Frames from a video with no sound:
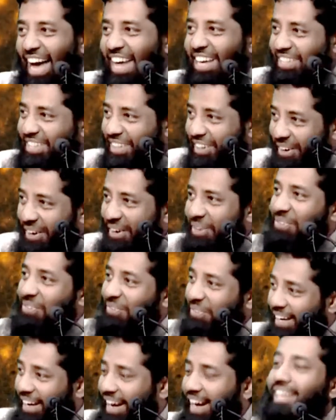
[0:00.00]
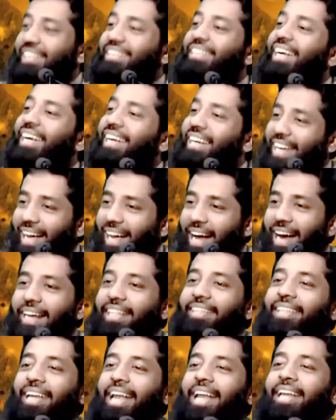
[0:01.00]
ஆயிஷார்லாம் சொல்றாங்க அடுத்த என்ன
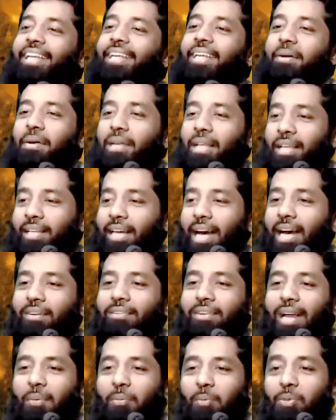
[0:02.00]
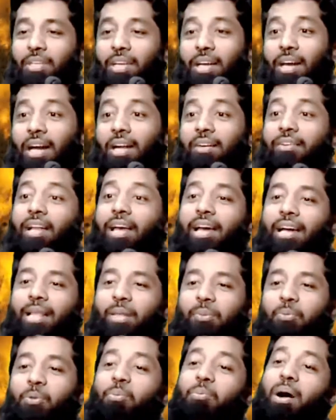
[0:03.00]
அடுத்த நாள் நீங்க கணவனா புதிய கணவனா
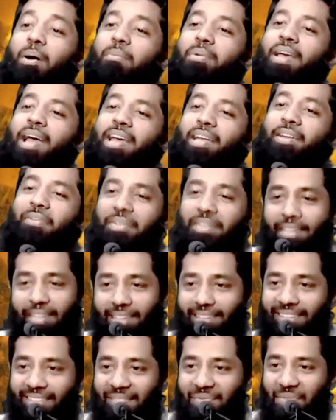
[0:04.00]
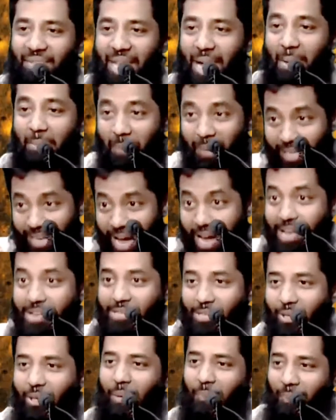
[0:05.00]
என்னது புது மாப்பிள்ளே ஆயிருவீங்க அப்படின்னு
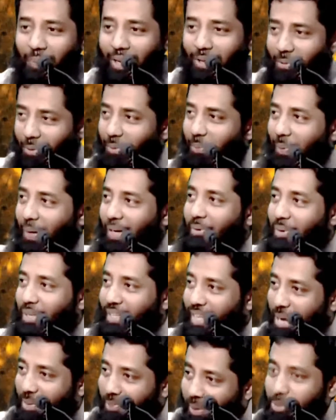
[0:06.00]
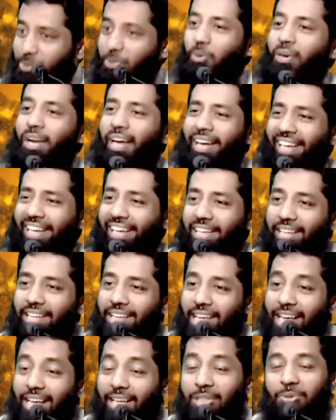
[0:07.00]
ஆயுஷா ஒரு பெண்ணுடைய இயல்புல சொன்னாங்க
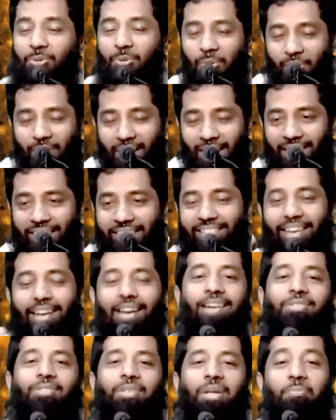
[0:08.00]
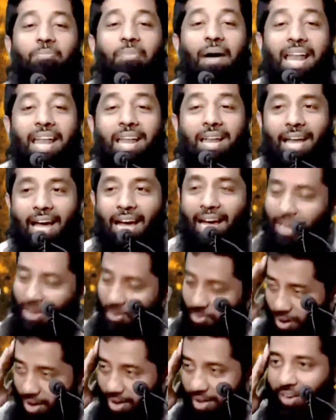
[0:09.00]
ரசூலுல்லாஹி ஸல்லல்லாஹு அலைஹி பல்
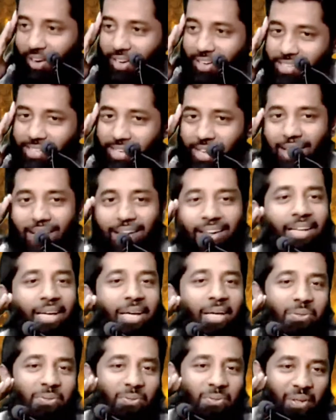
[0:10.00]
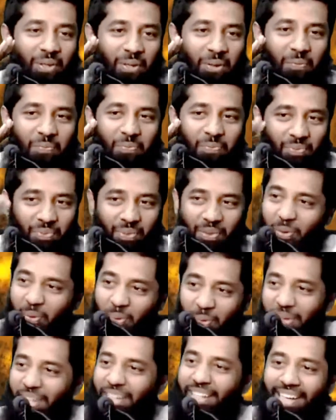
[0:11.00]
அன வாரஸாஹனா ரசூலுல்லாஹ்
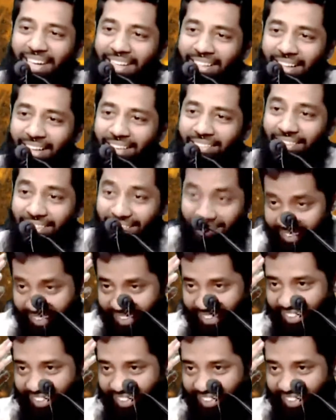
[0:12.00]
உங்களுக்கு என்ன தலைவலி